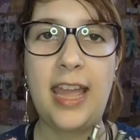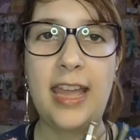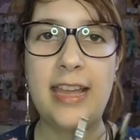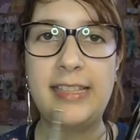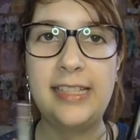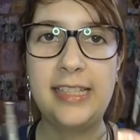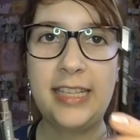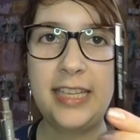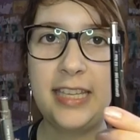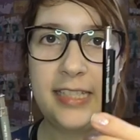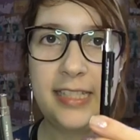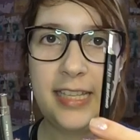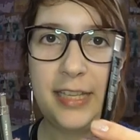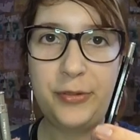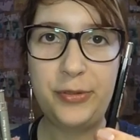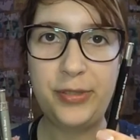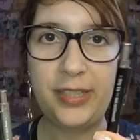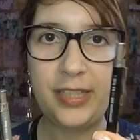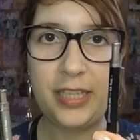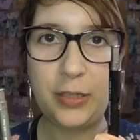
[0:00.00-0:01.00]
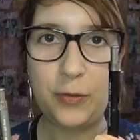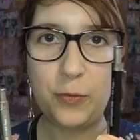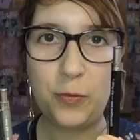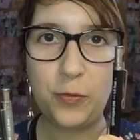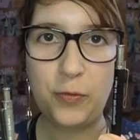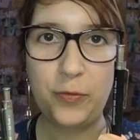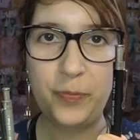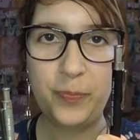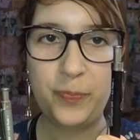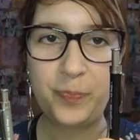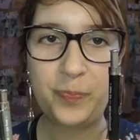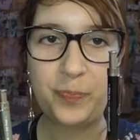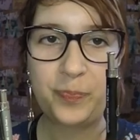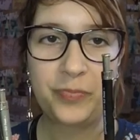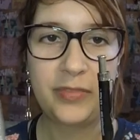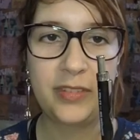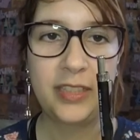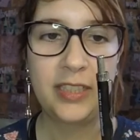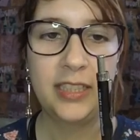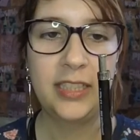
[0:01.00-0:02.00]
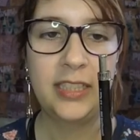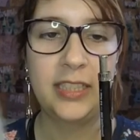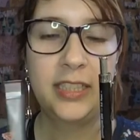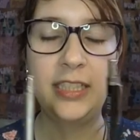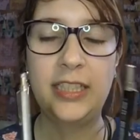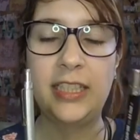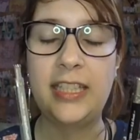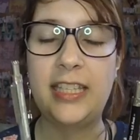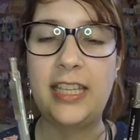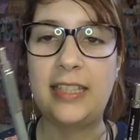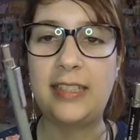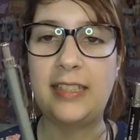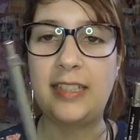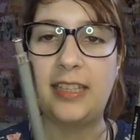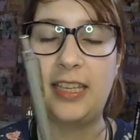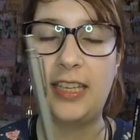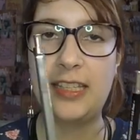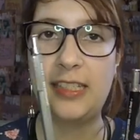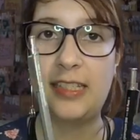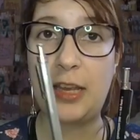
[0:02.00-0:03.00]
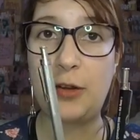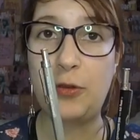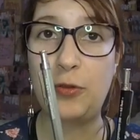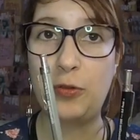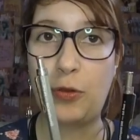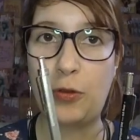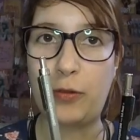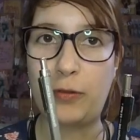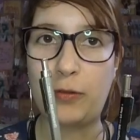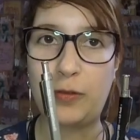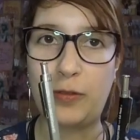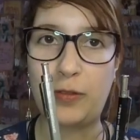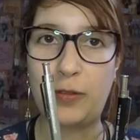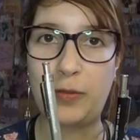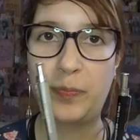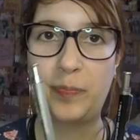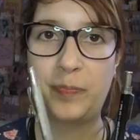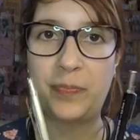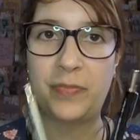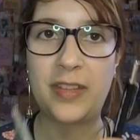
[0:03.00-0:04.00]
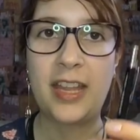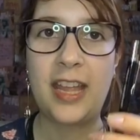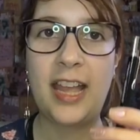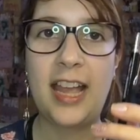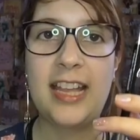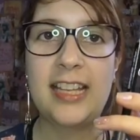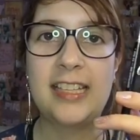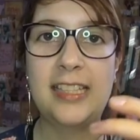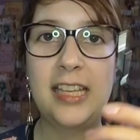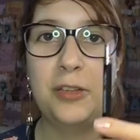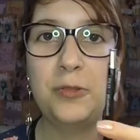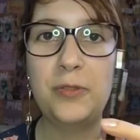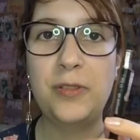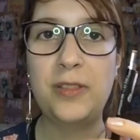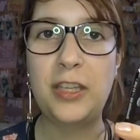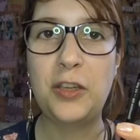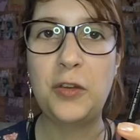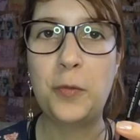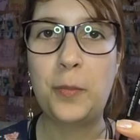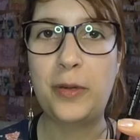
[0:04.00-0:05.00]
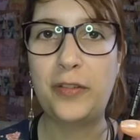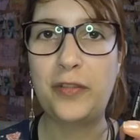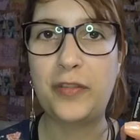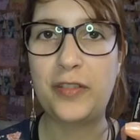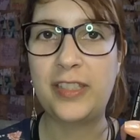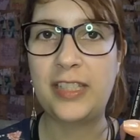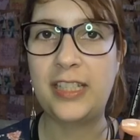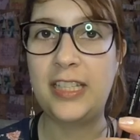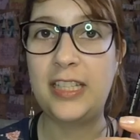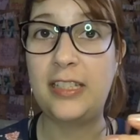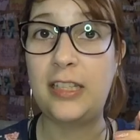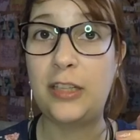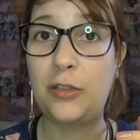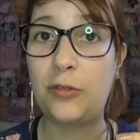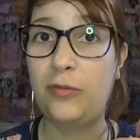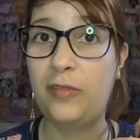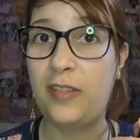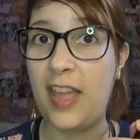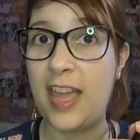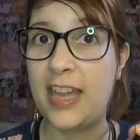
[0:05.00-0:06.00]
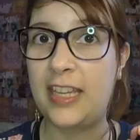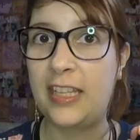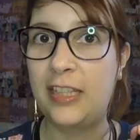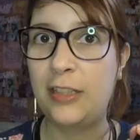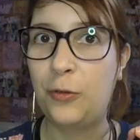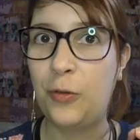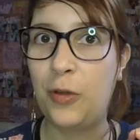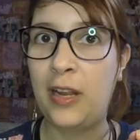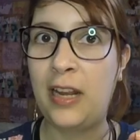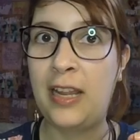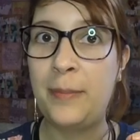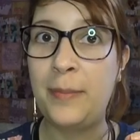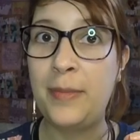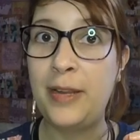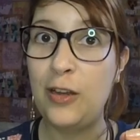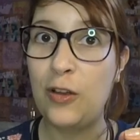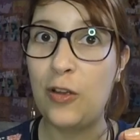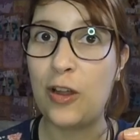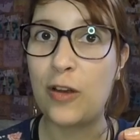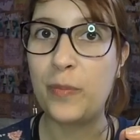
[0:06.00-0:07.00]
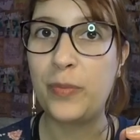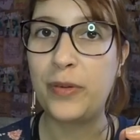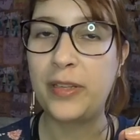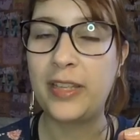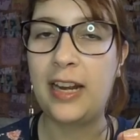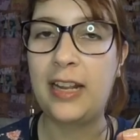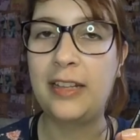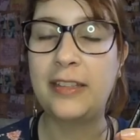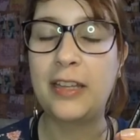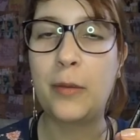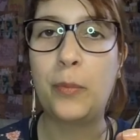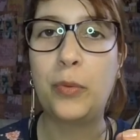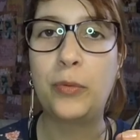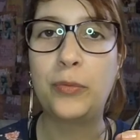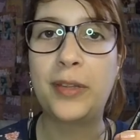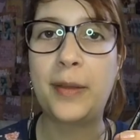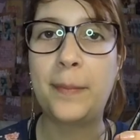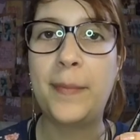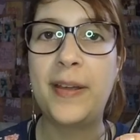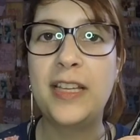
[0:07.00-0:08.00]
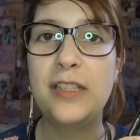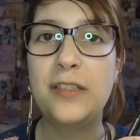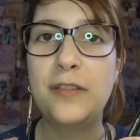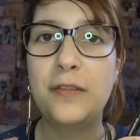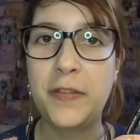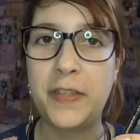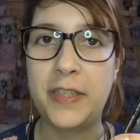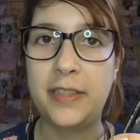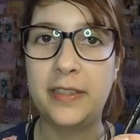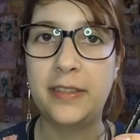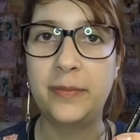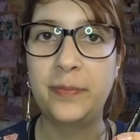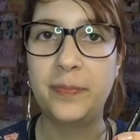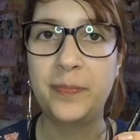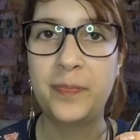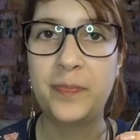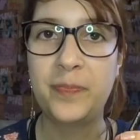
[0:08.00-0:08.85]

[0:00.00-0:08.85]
essa aqui é 0,5 e essa aqui é 0,9. A 0,5 para fazer desenho técnico, ela é melhor, porque ela tem a ponta mais fina.